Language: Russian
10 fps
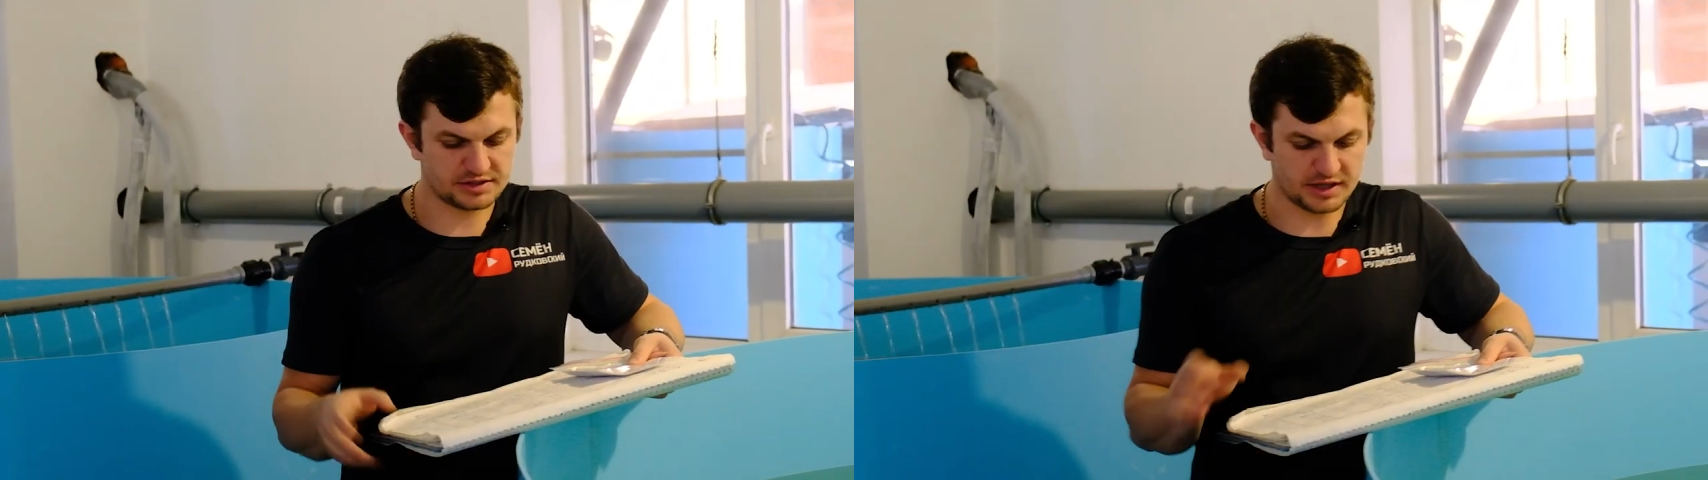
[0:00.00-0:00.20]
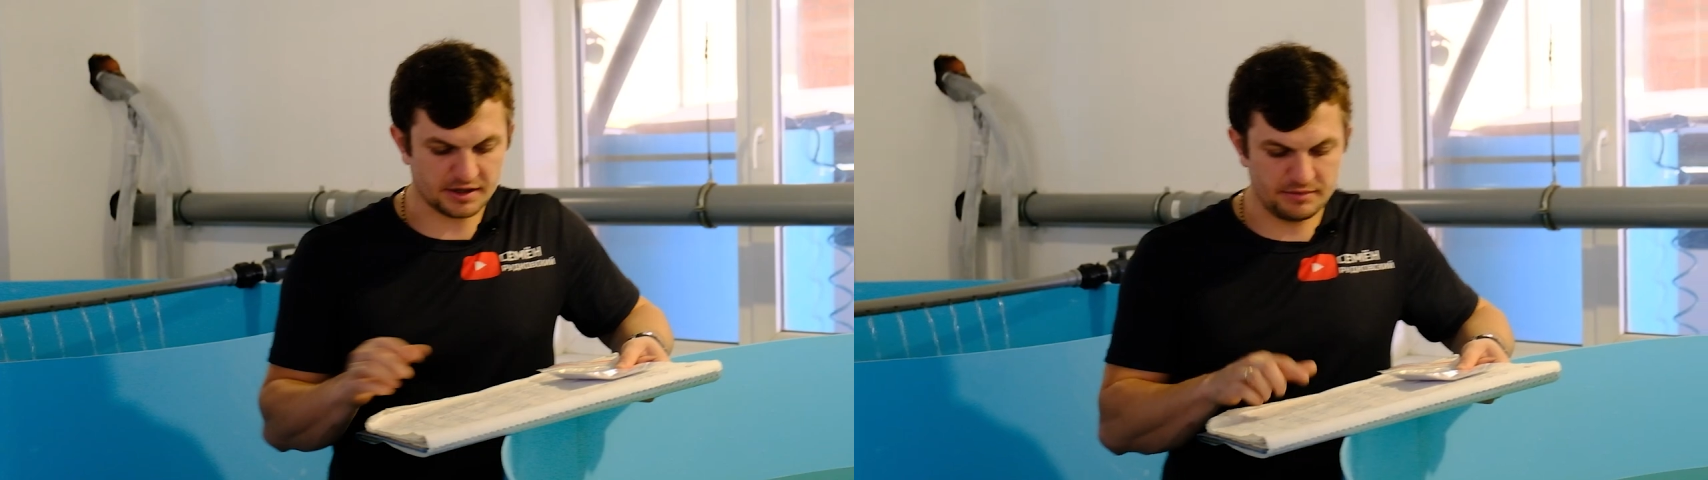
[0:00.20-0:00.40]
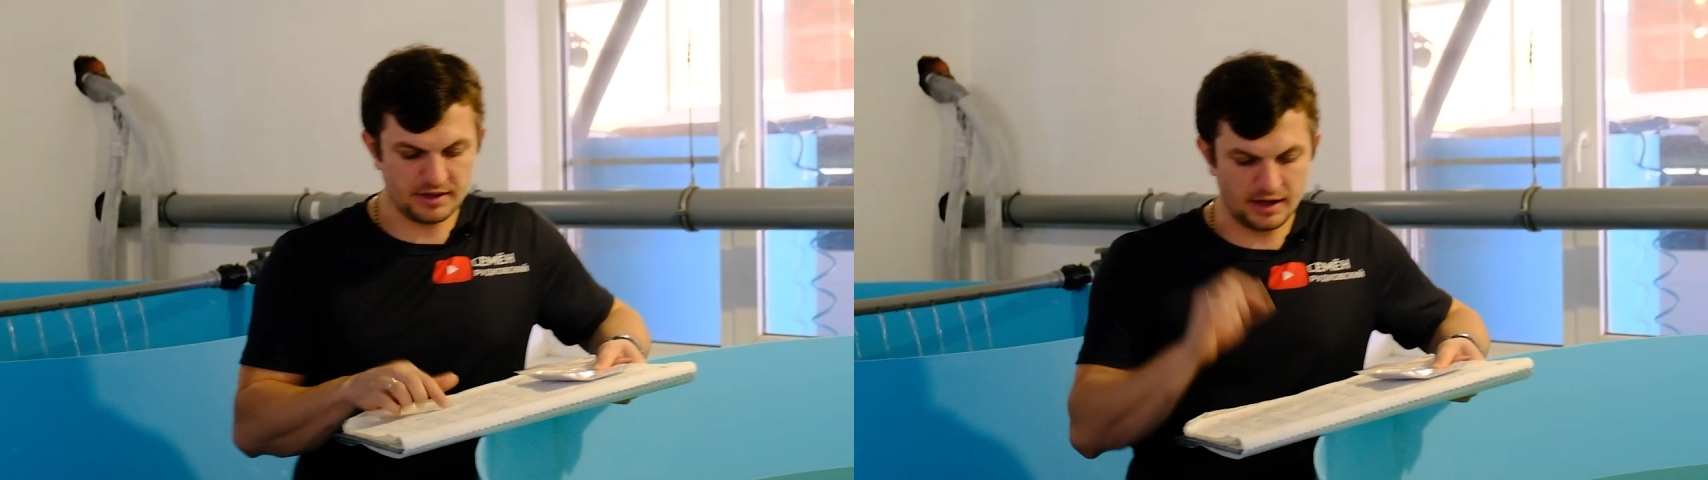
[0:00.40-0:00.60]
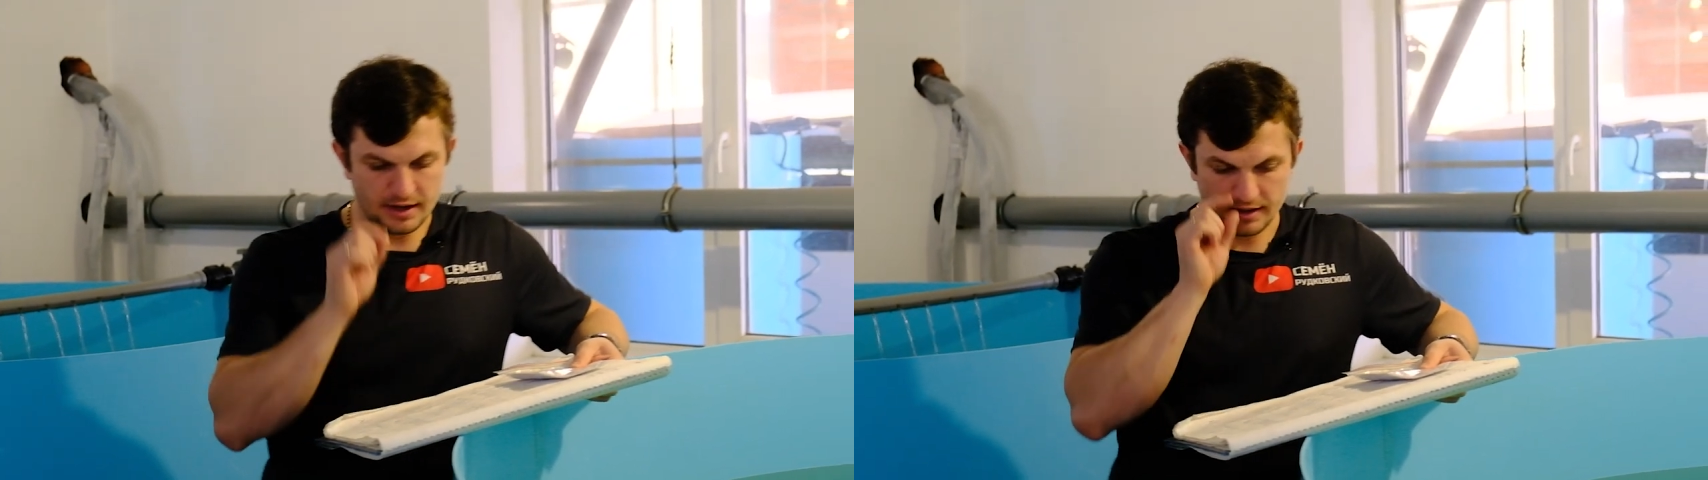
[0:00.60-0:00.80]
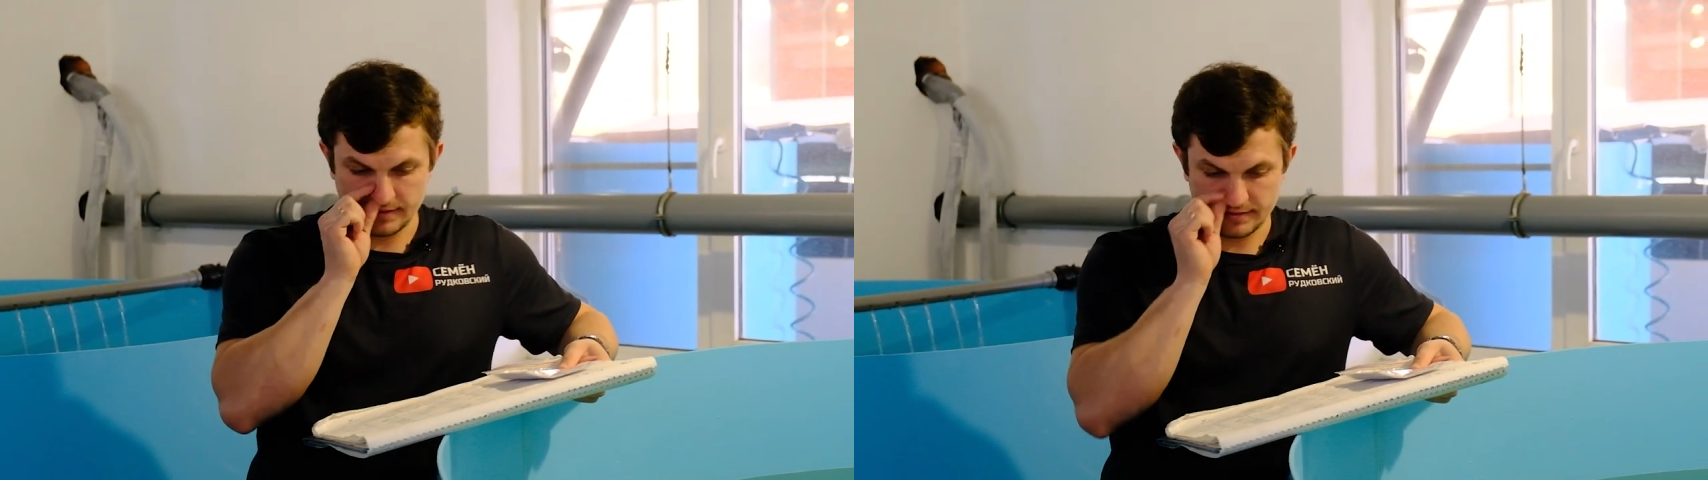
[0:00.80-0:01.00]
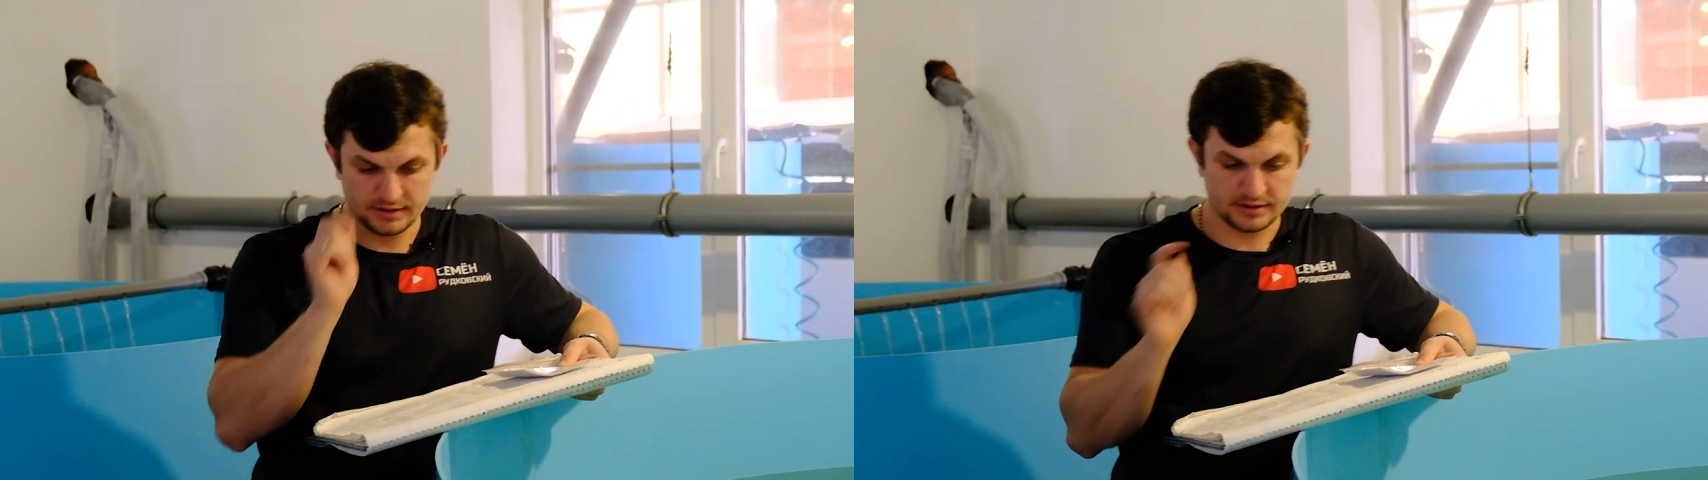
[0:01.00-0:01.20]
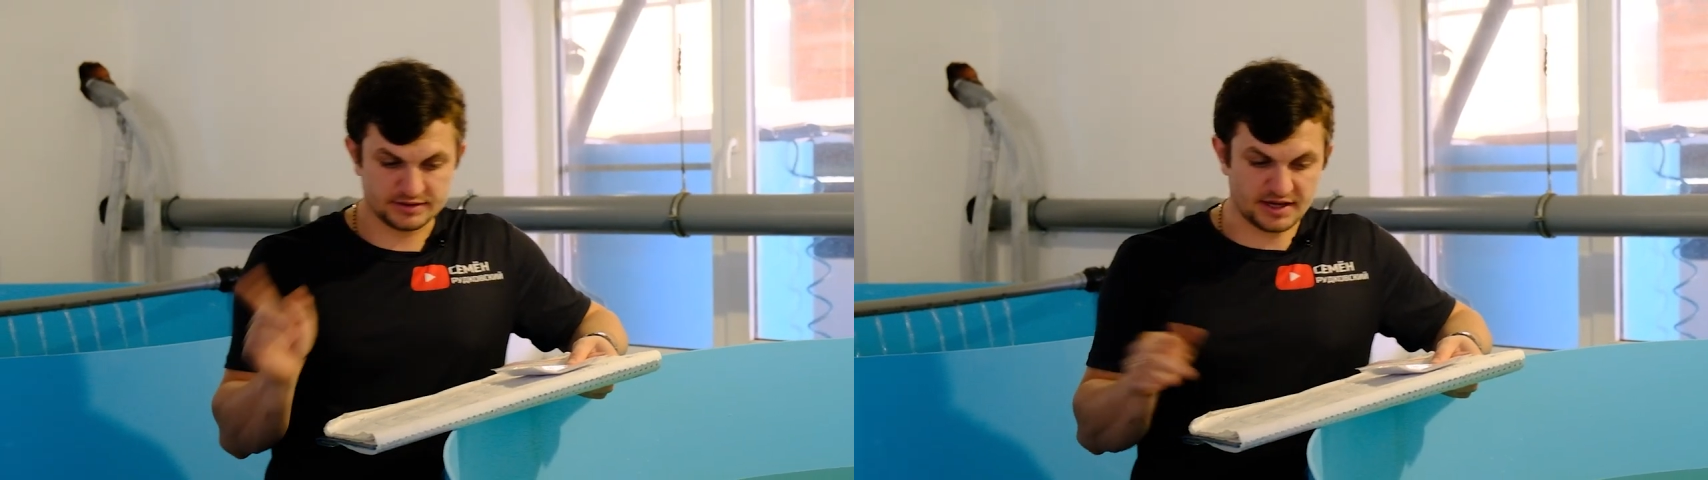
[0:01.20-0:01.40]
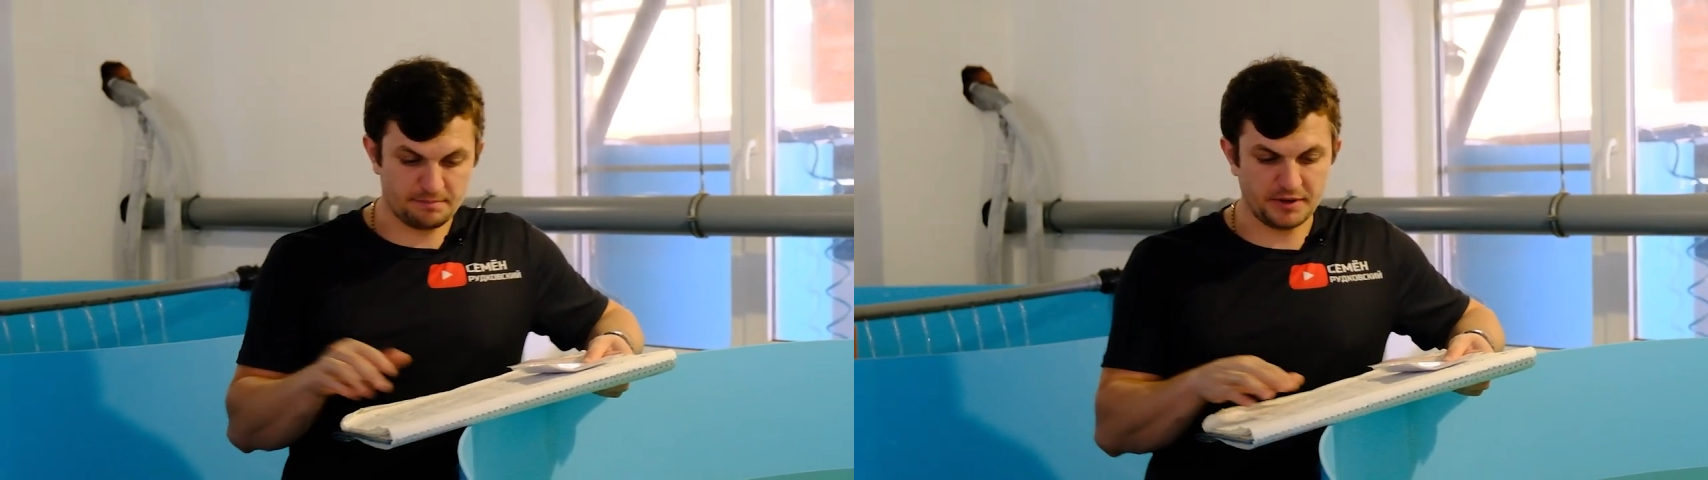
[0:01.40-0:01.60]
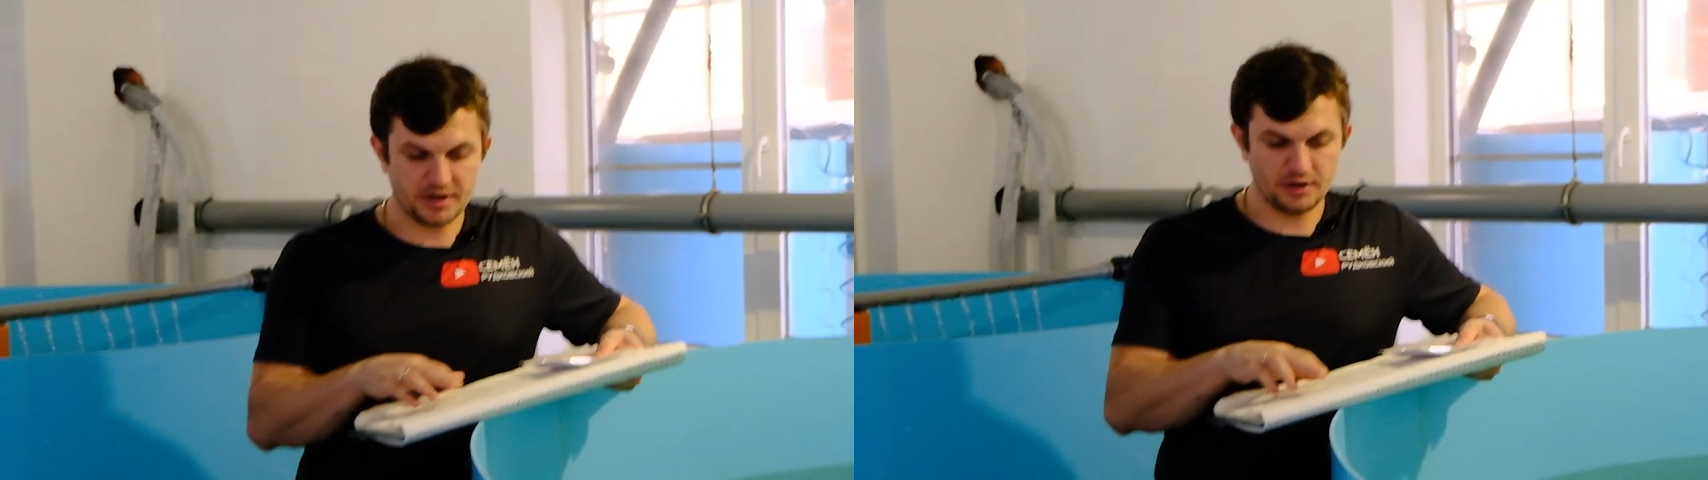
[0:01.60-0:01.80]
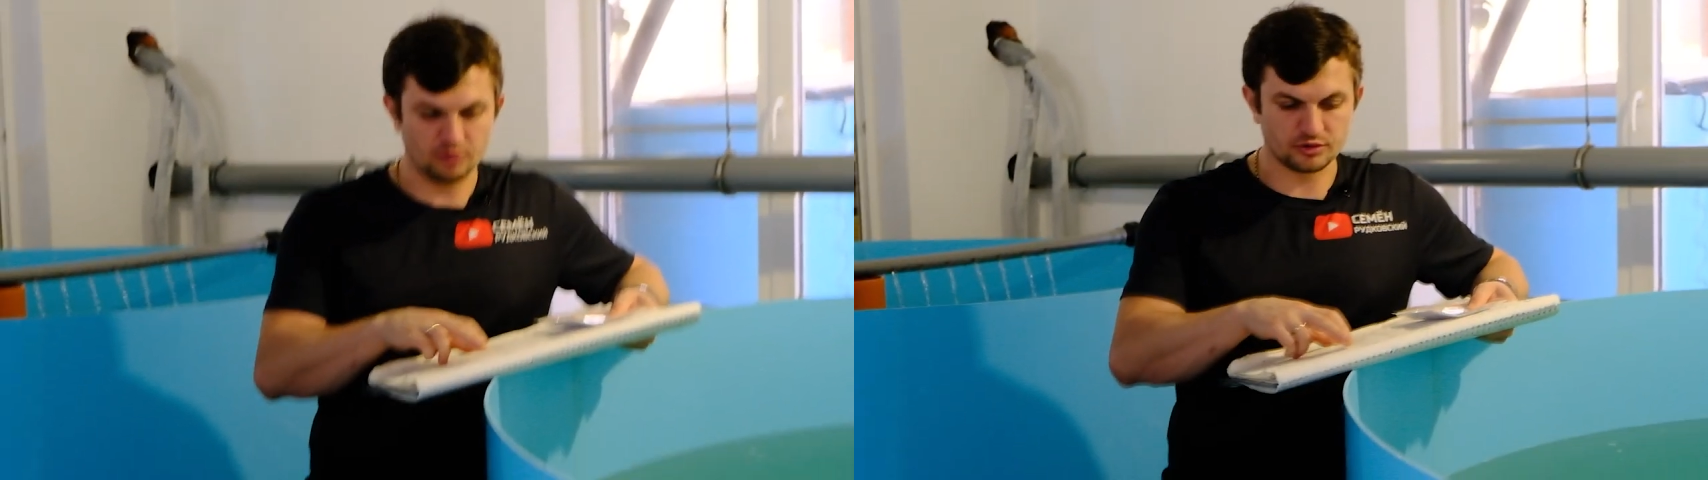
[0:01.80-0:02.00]
скормили за
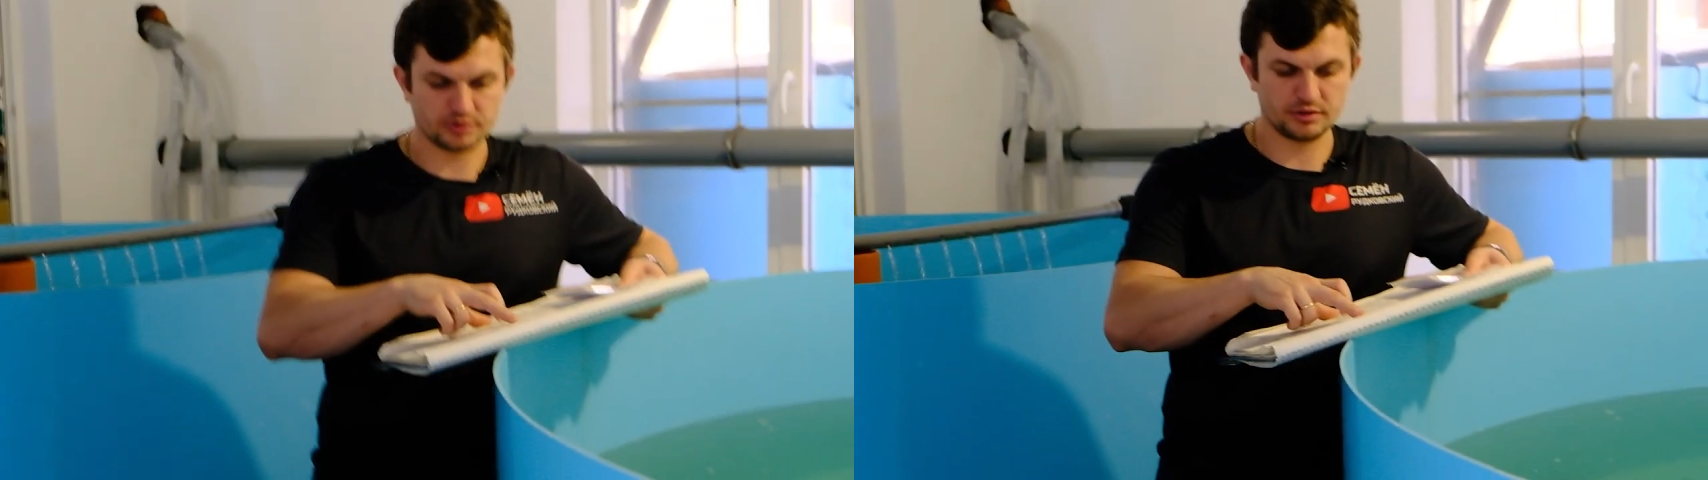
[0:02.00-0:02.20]
период